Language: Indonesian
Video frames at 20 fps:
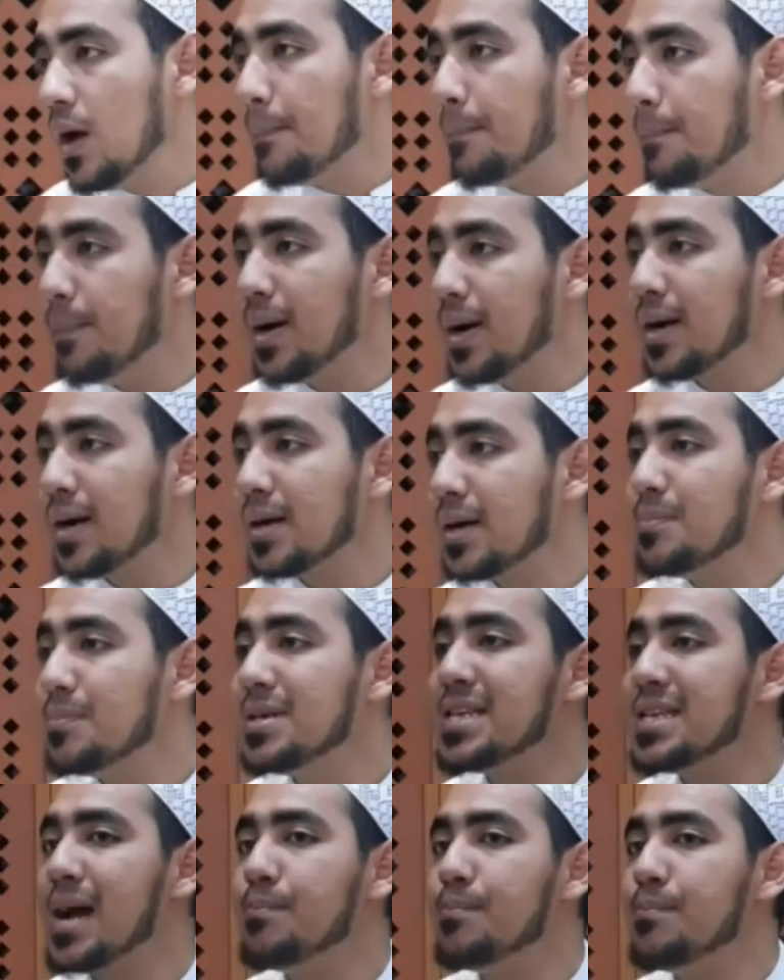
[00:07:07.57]
Men
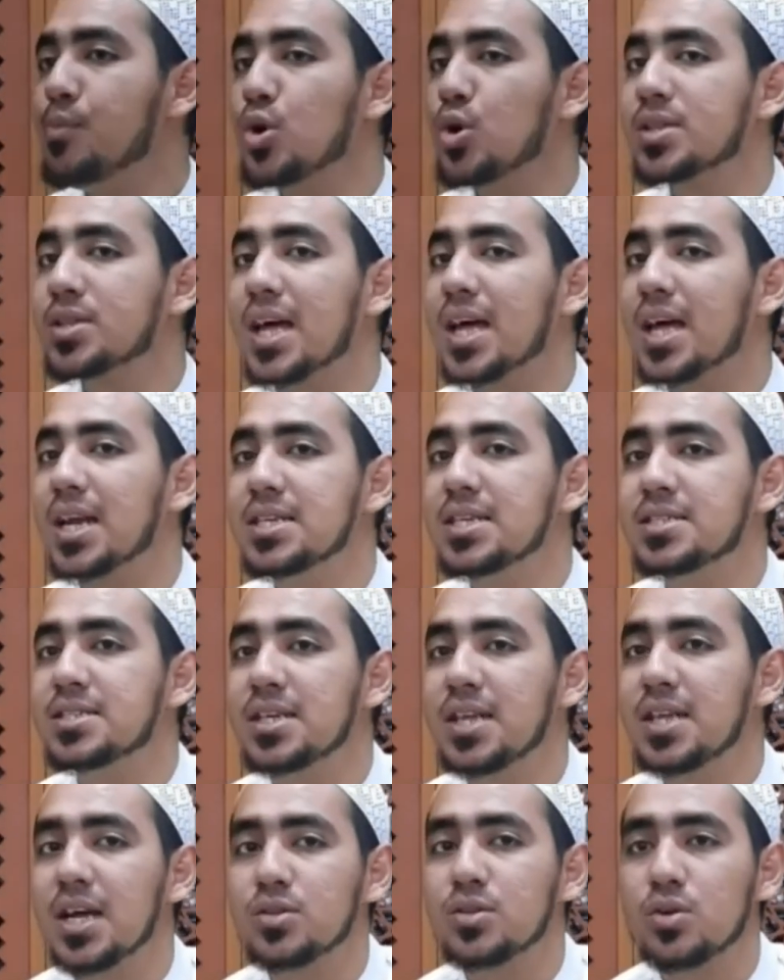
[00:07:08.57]
menyambung tali
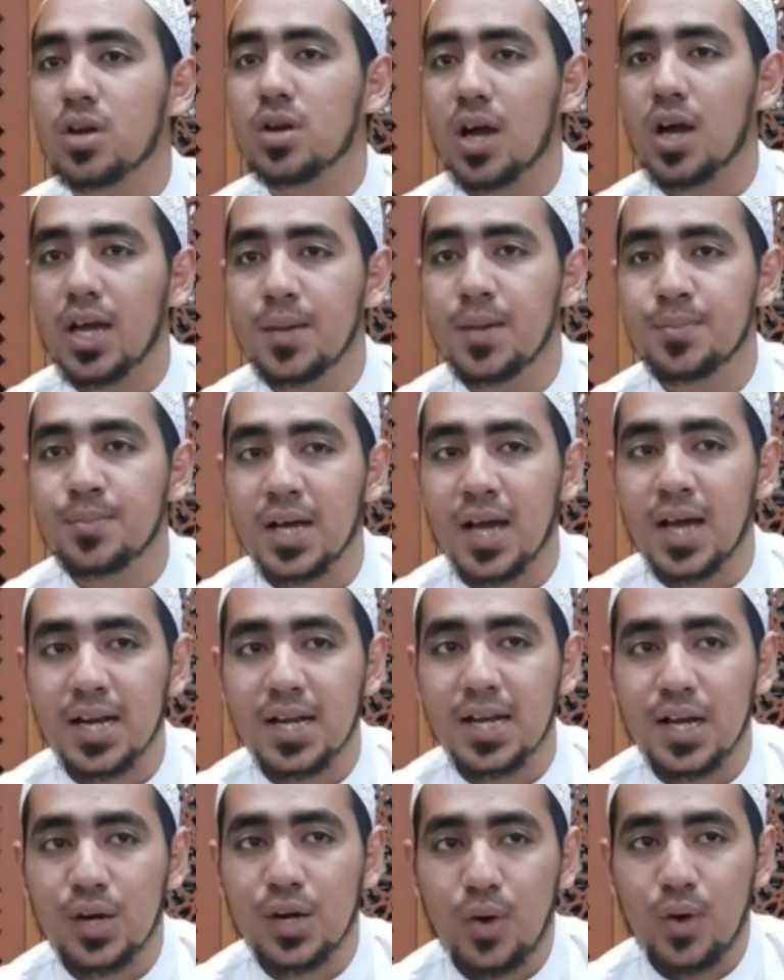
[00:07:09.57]
silaturahim dengan
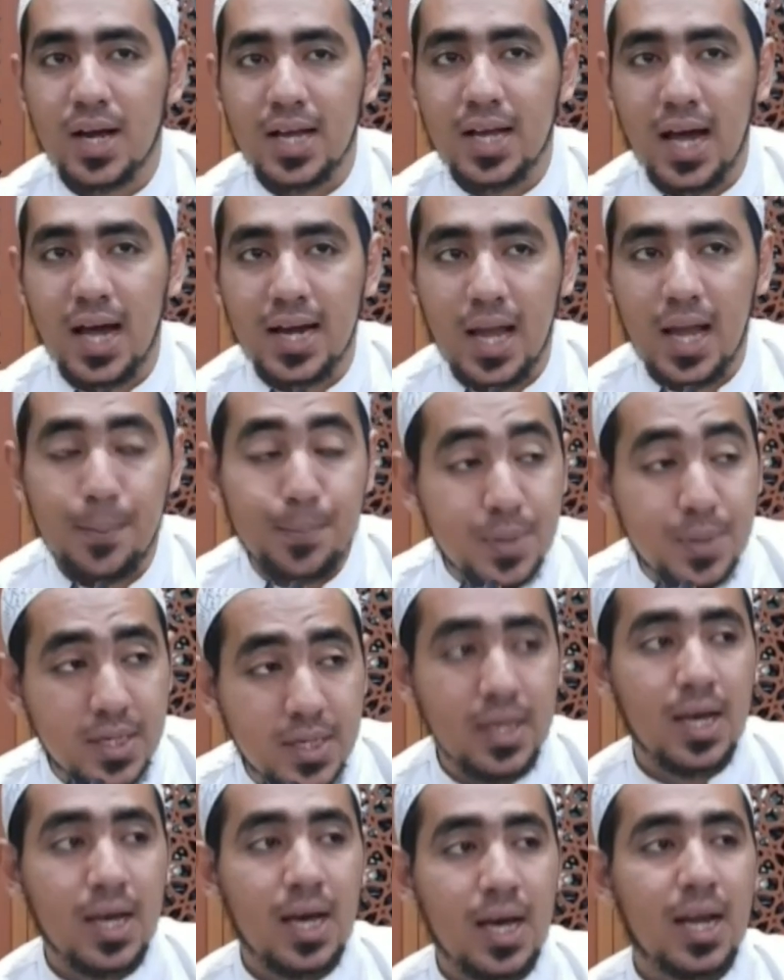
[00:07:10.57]
keluarga
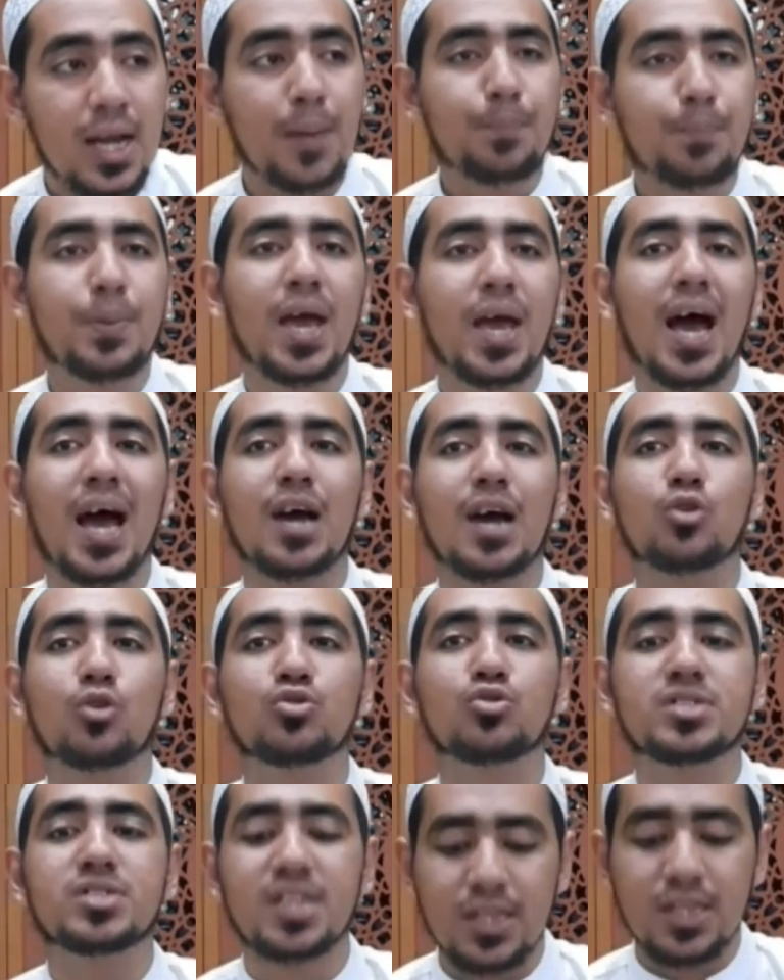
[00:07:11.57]
Nabi lebih
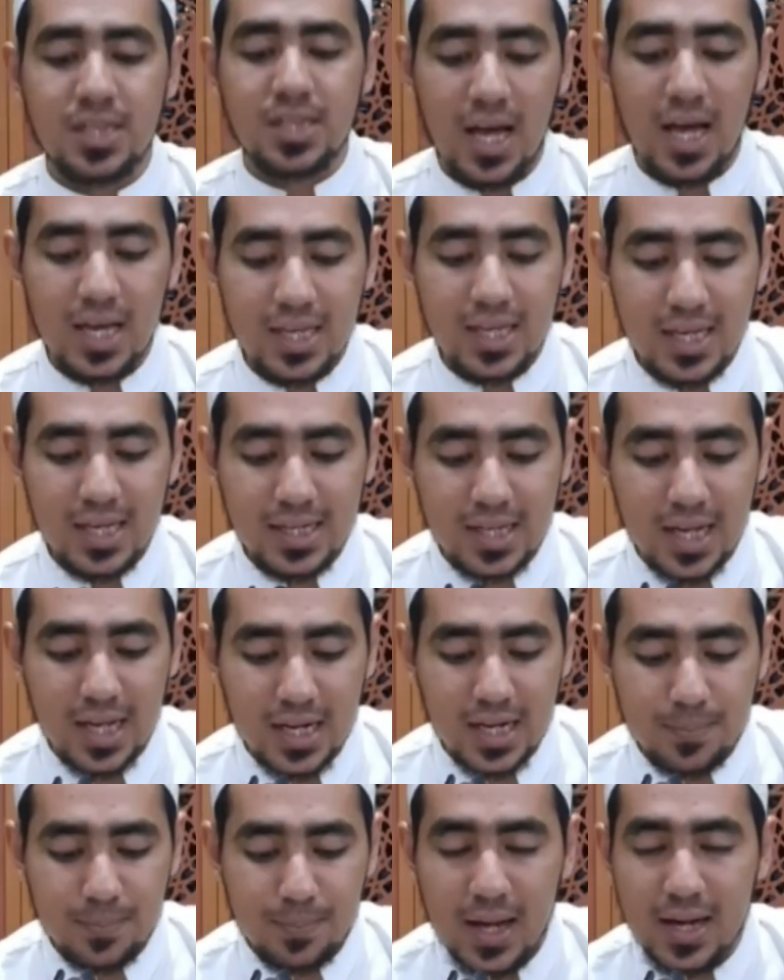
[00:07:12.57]
aku cintai
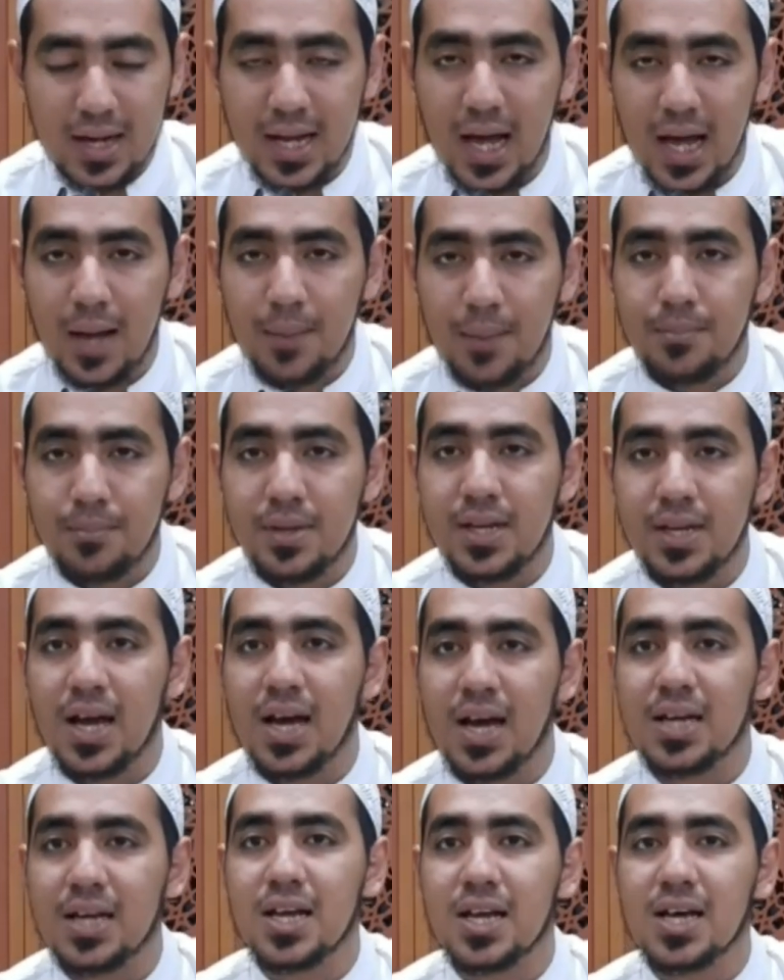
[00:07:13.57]
daripada min
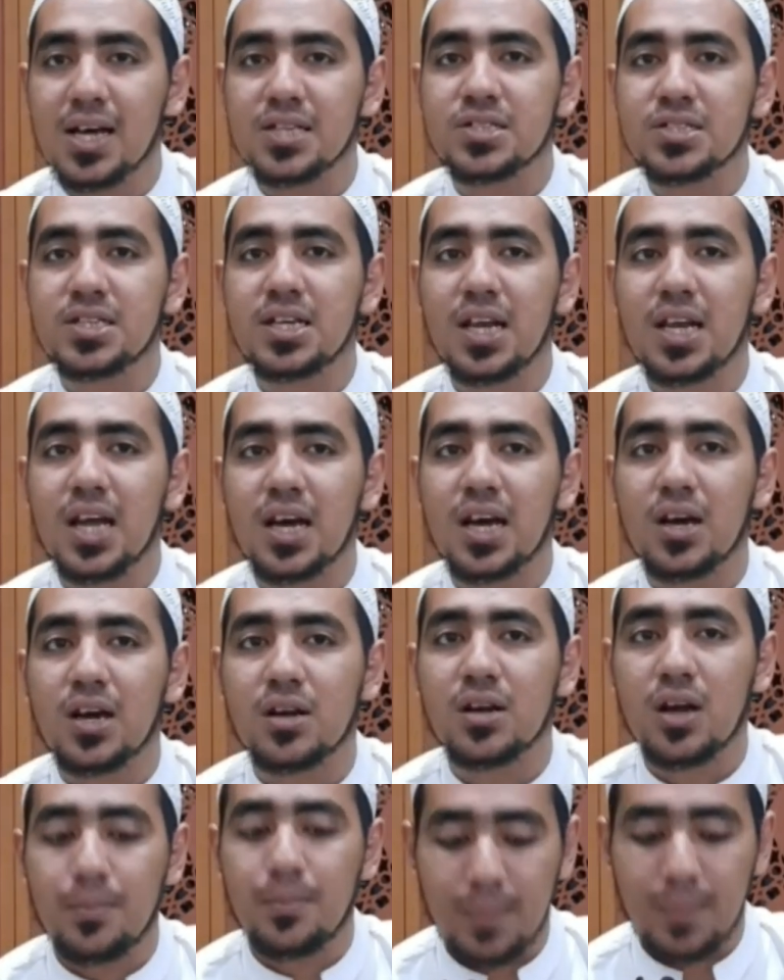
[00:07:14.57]
an asila
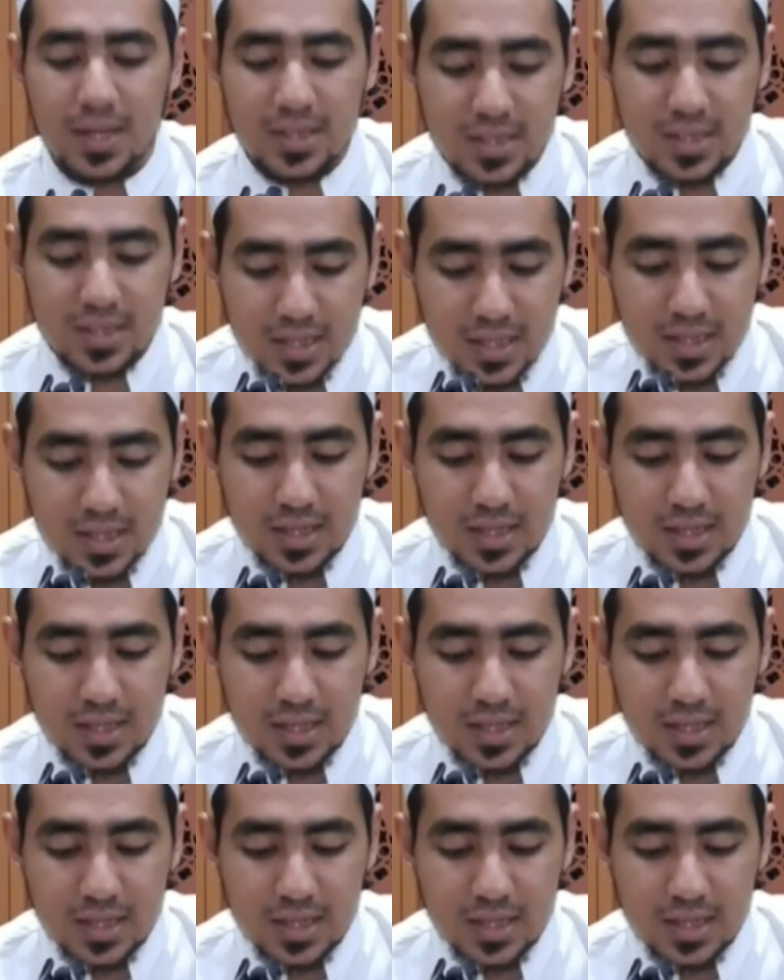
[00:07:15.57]
garabati